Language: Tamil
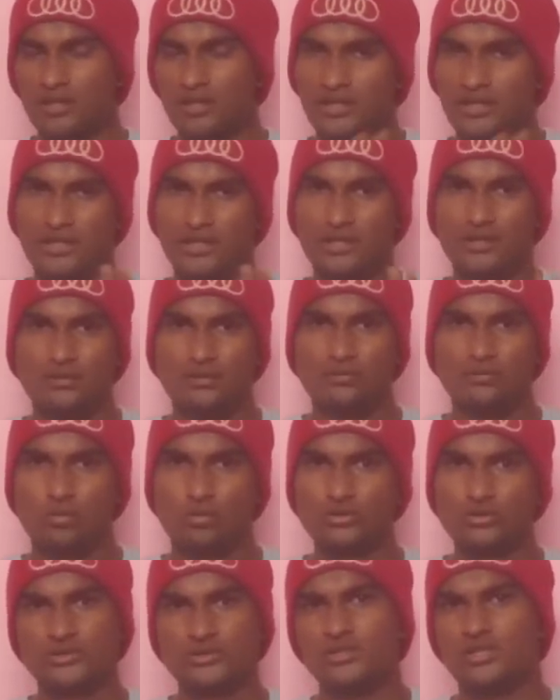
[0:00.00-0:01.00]
ஏன்னா
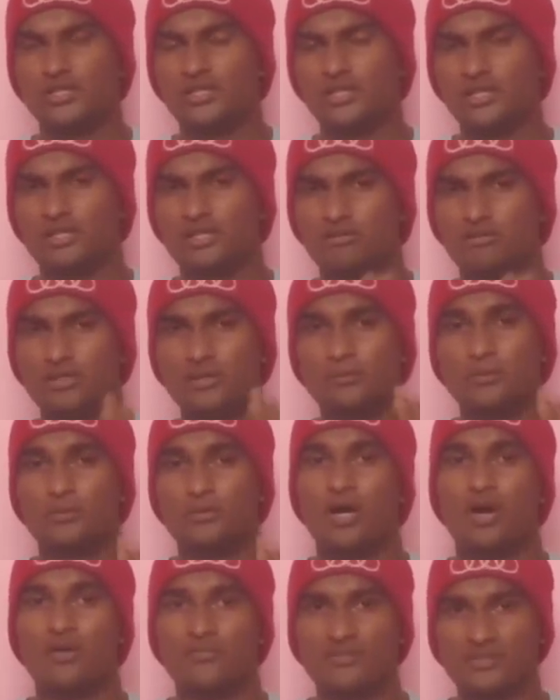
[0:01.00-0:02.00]
ஒரிஜினலாக நீங்கள் வந்து நம்ம
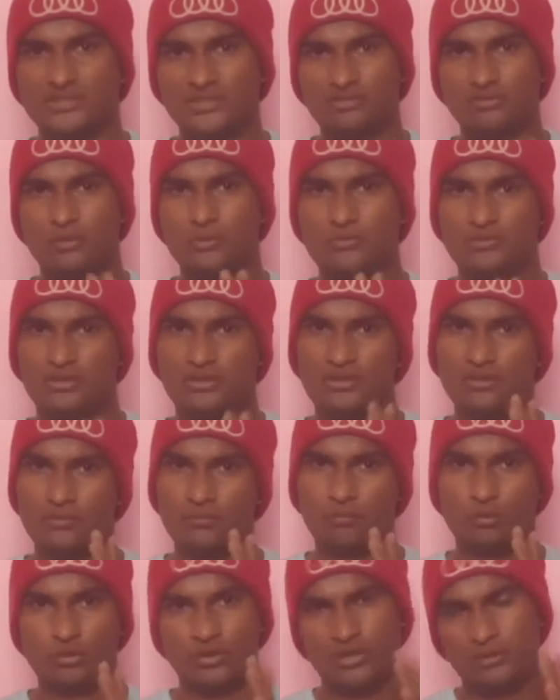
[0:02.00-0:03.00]
ஆஃபீஷியல் வெப்சைட்
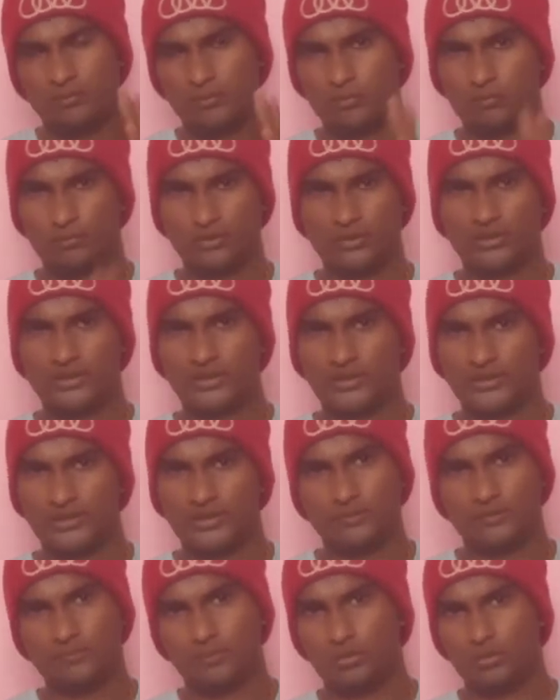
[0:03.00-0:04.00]
போய் தான் நம்ம போய்
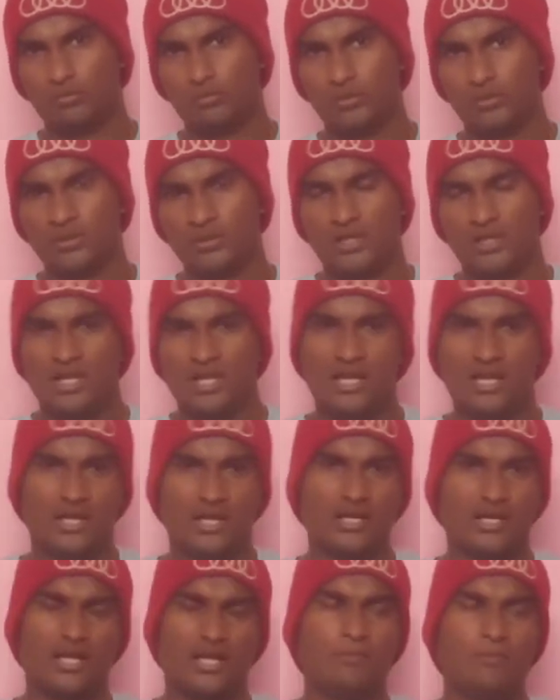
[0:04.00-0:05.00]
இது பண்ணுவோம்
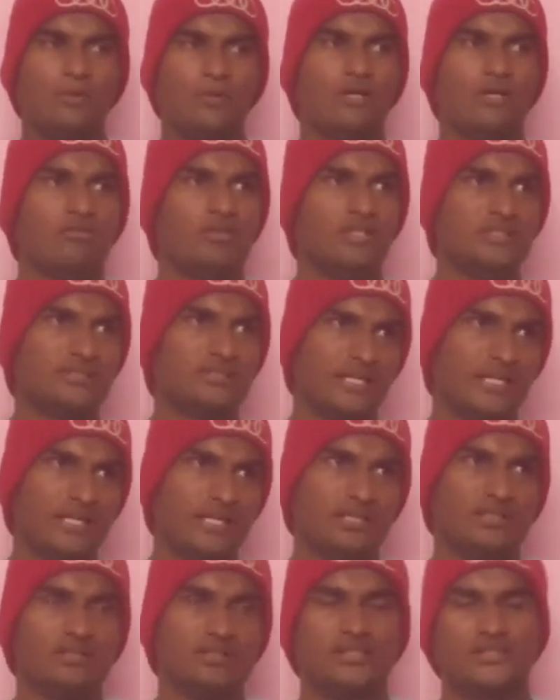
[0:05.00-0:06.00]
ஆனால் நான் வந்து
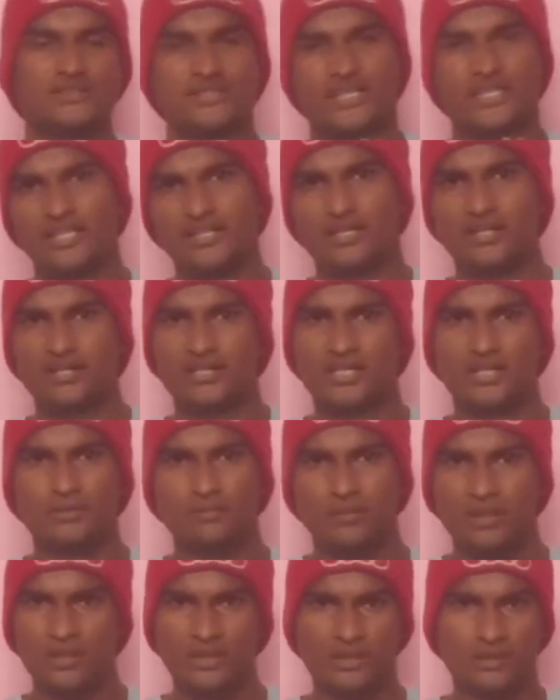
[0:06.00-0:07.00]
சைன் சைனி டாட்
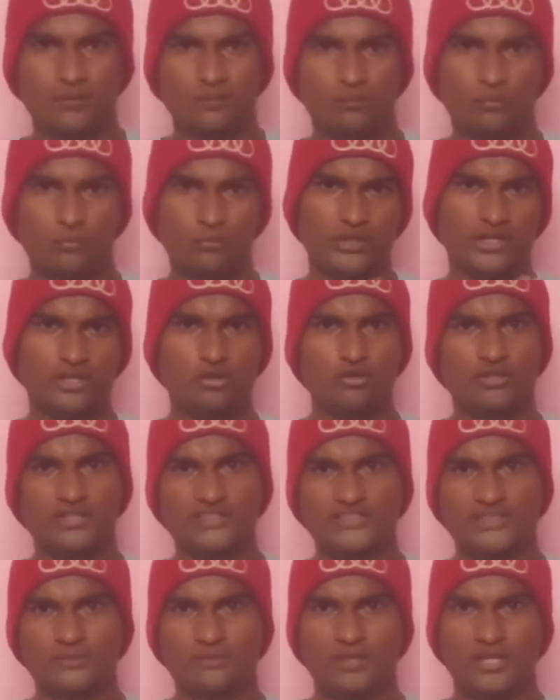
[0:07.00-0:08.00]
காமில் போய் என்னோடய
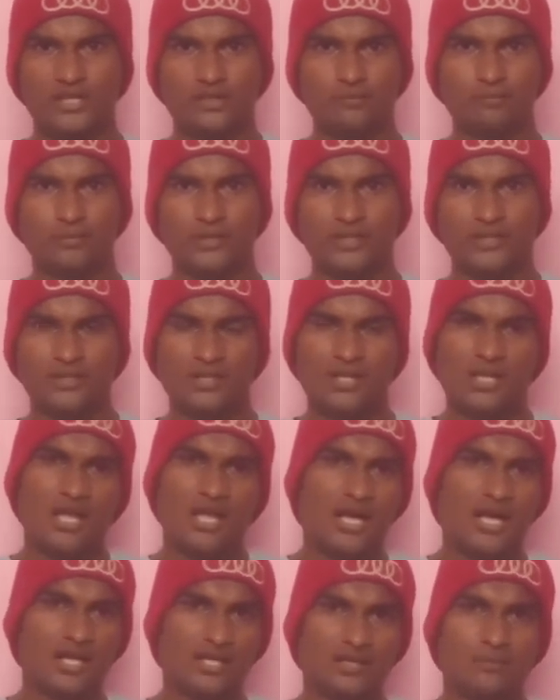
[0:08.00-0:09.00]
ரிசியூமெலாம் அனுப்பினேன்
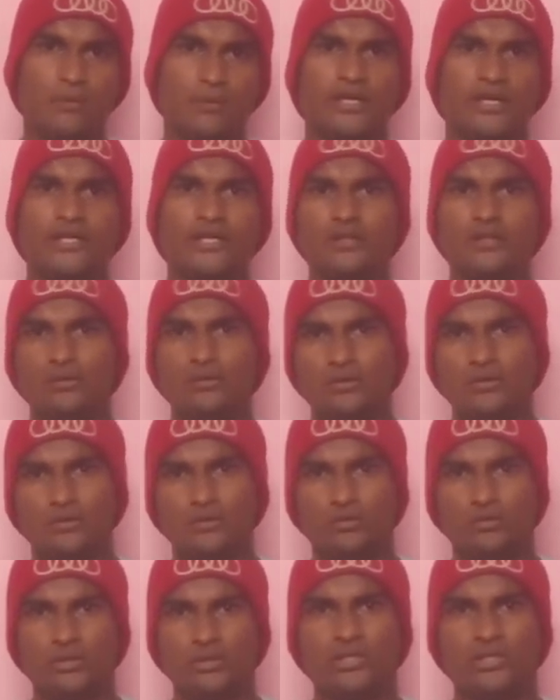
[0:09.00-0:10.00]
அதில் பண்ணிவிட்டு
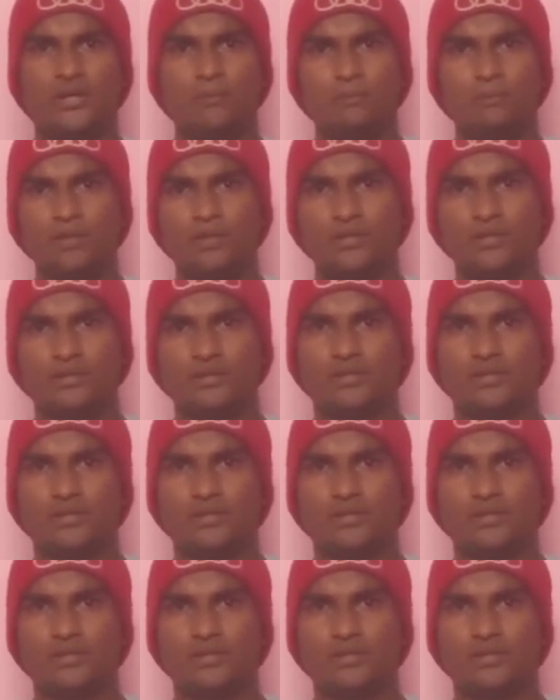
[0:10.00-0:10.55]
ஒரு நம்பர்